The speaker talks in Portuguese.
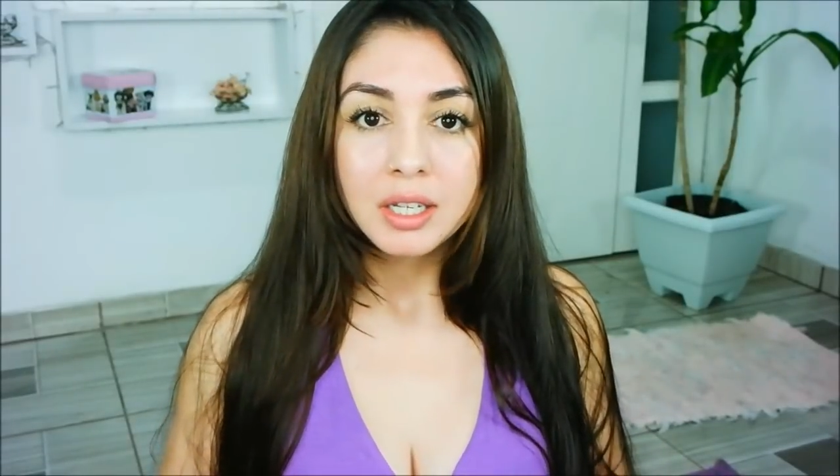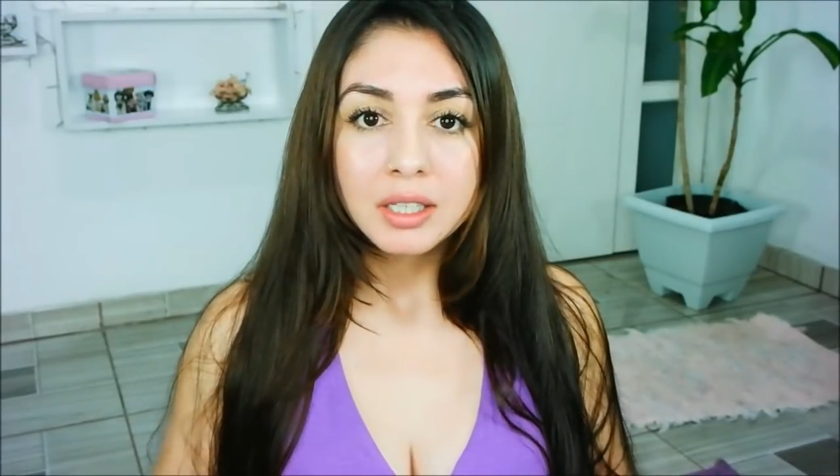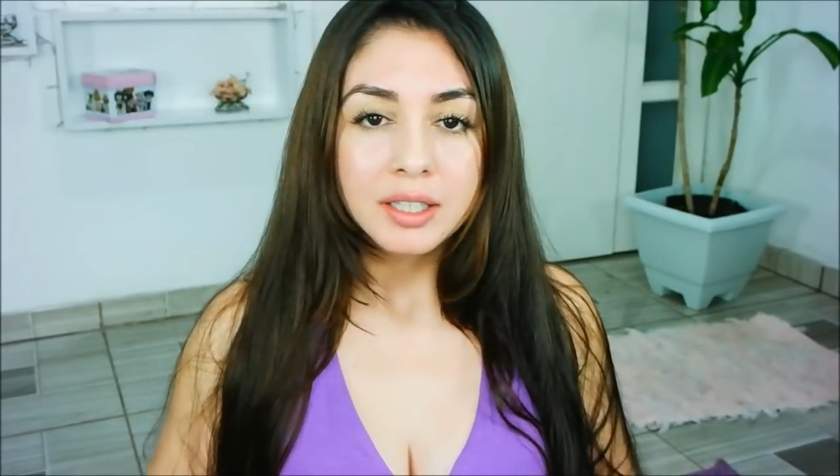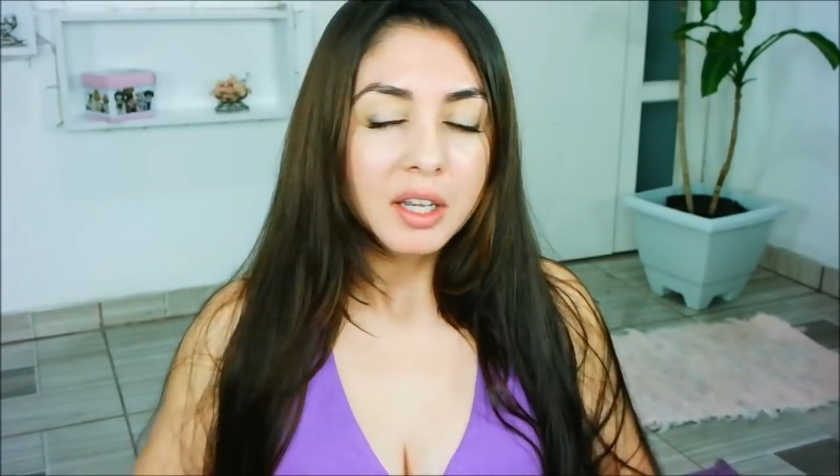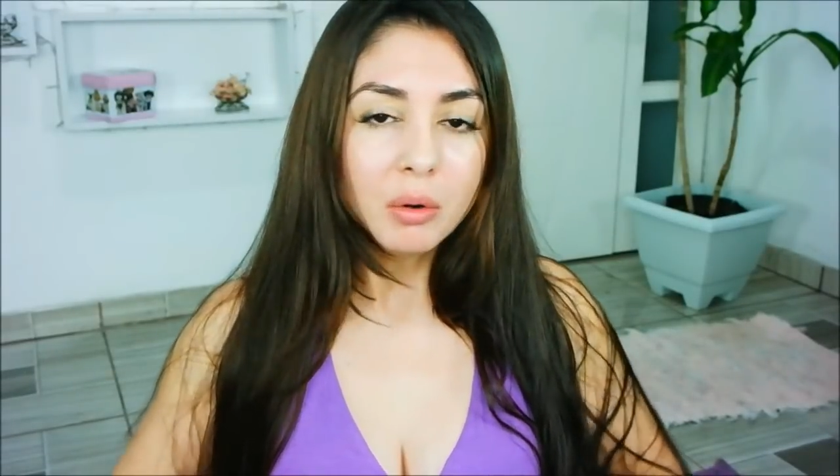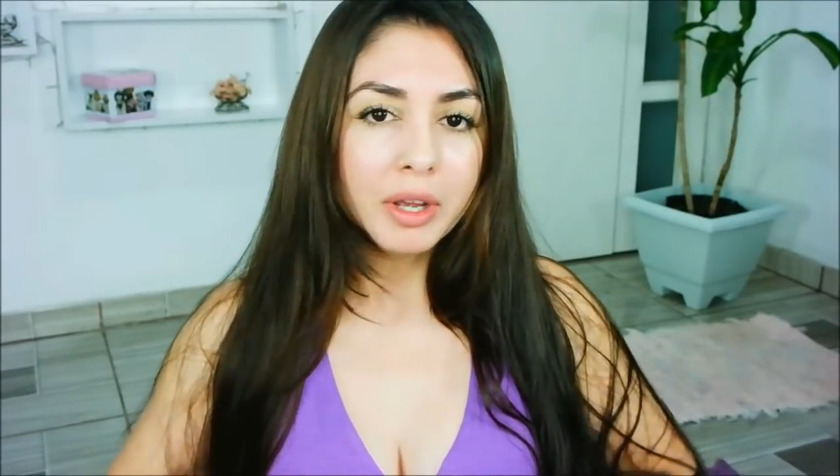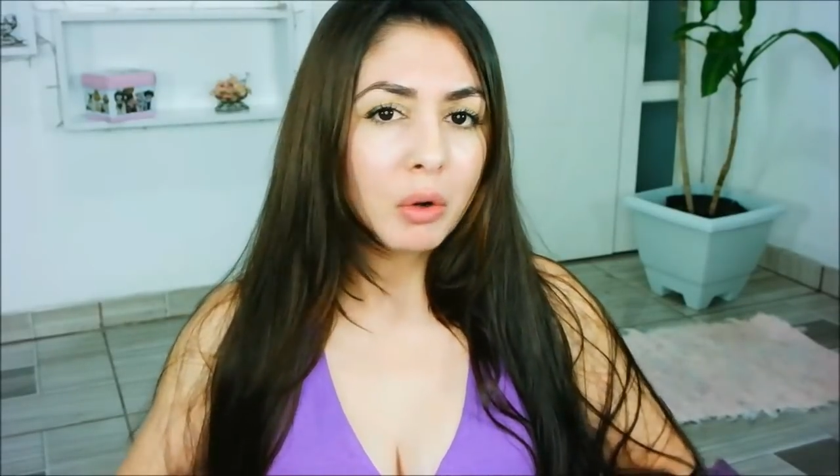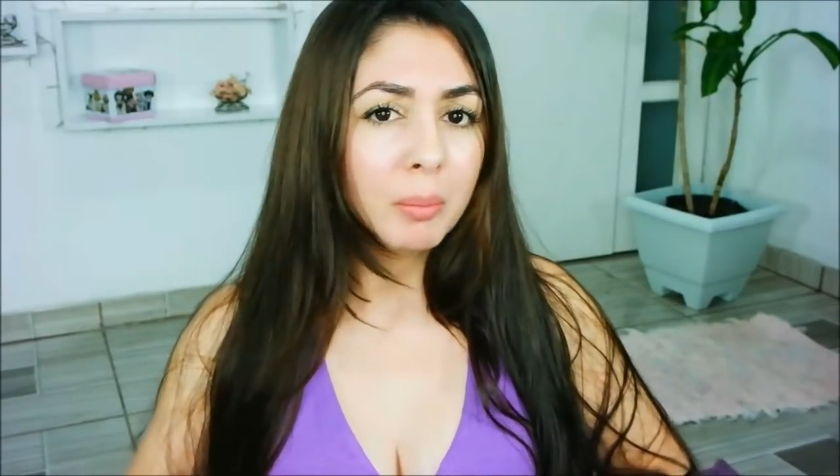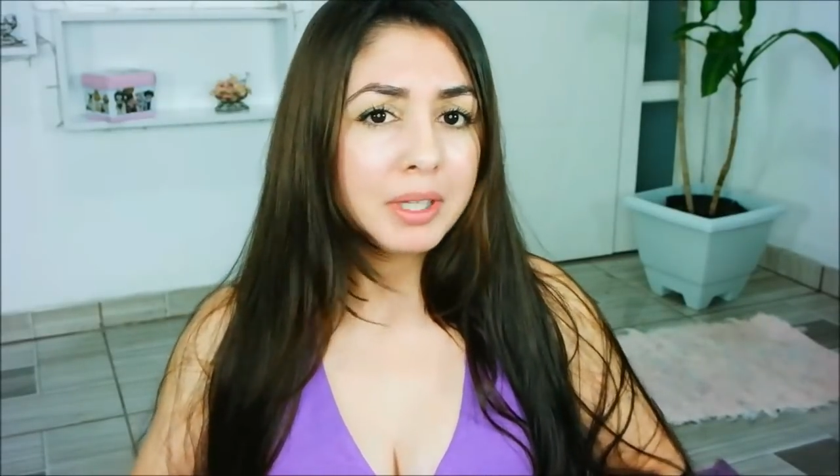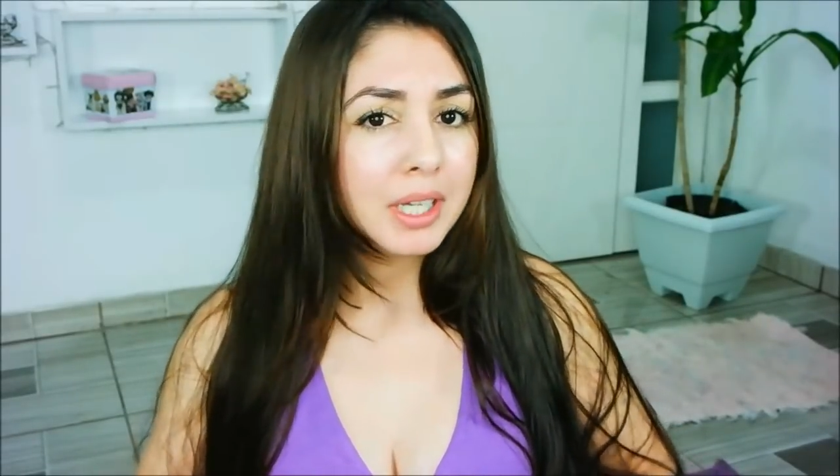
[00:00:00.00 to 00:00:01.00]
que eu
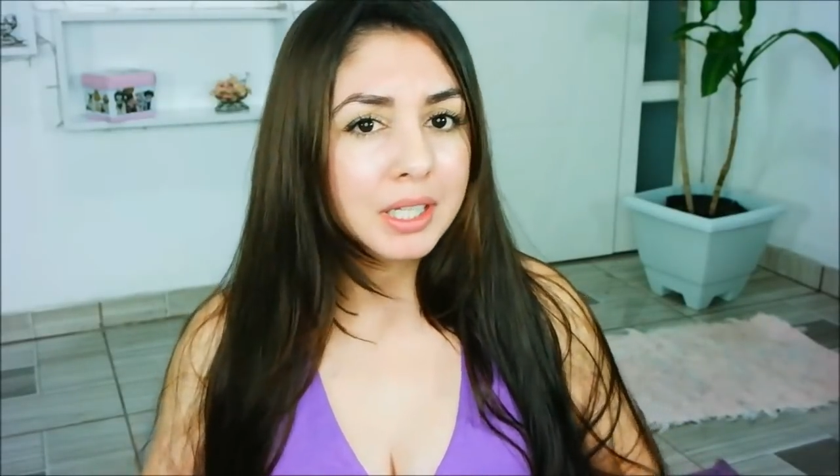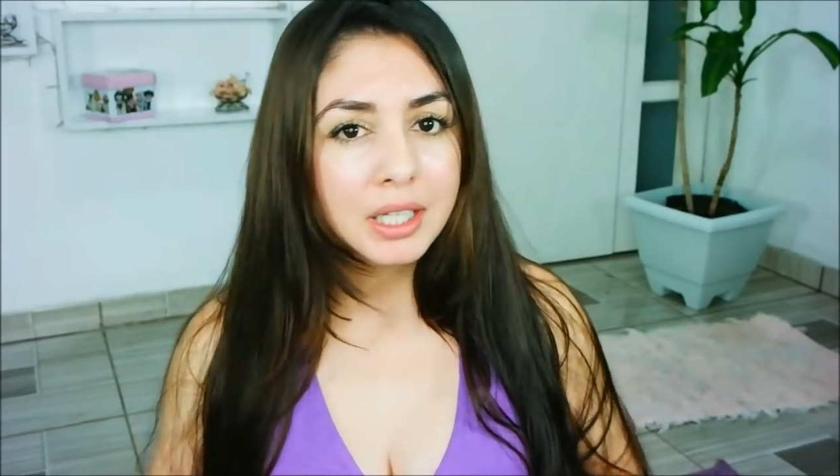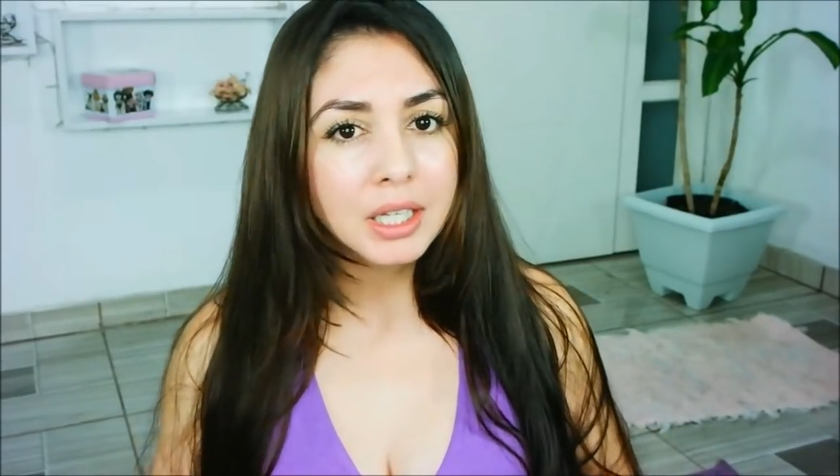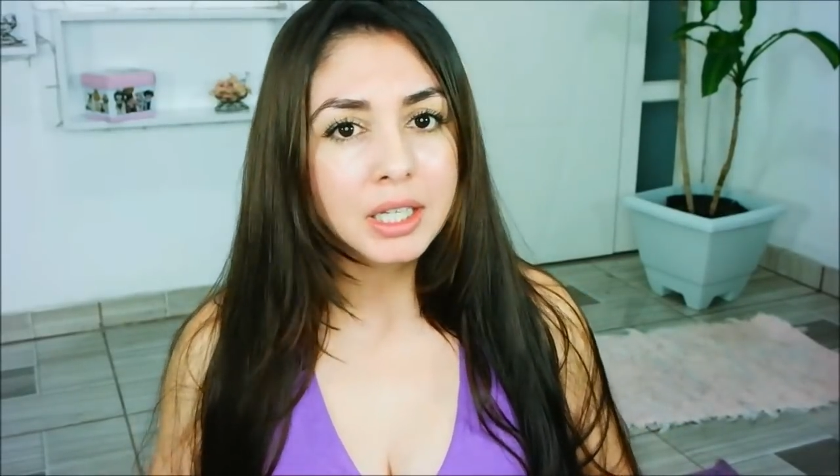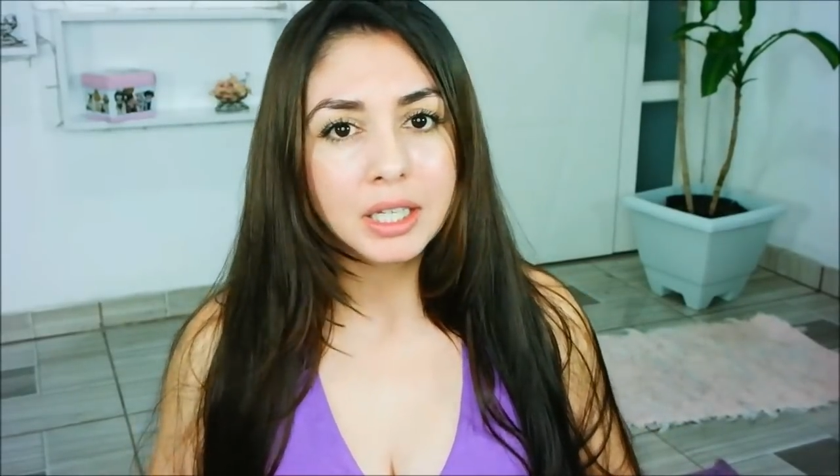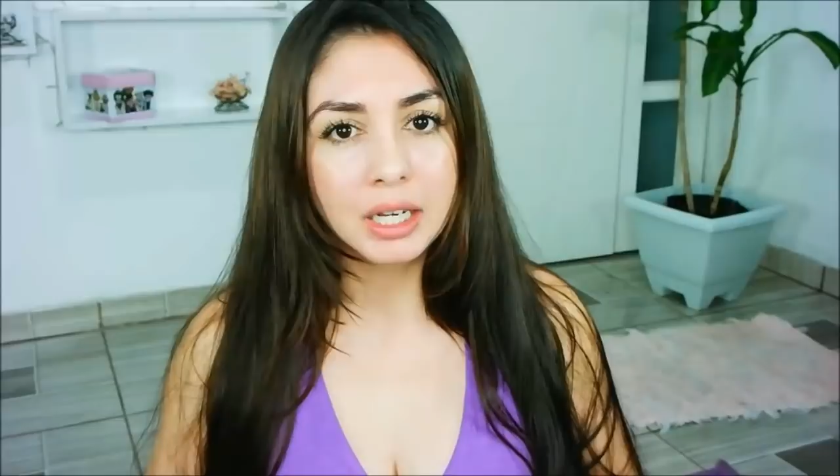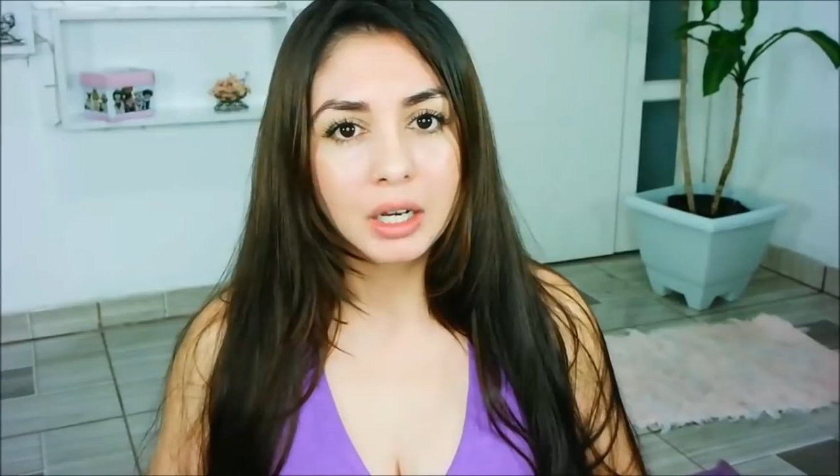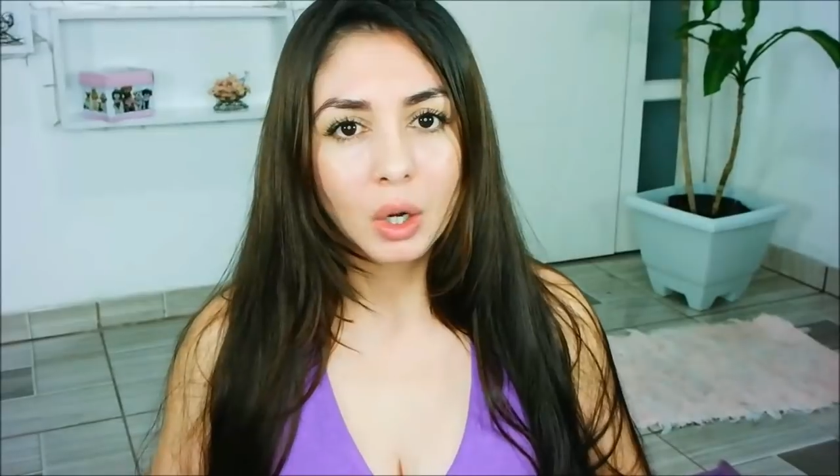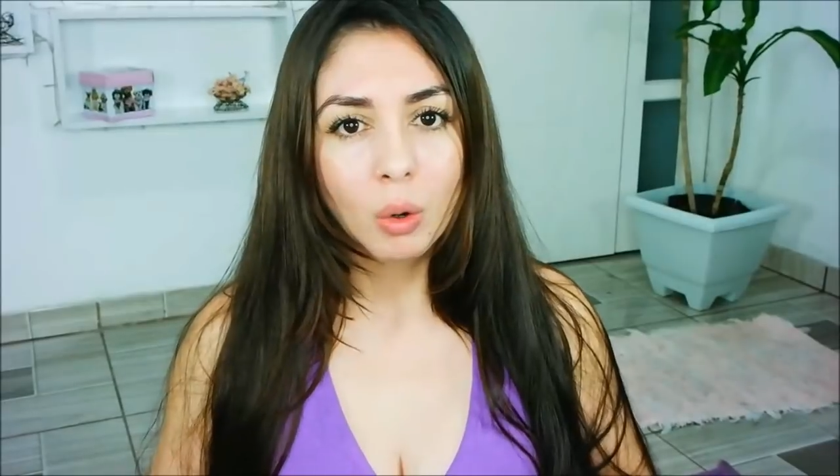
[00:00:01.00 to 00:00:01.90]
recomendaria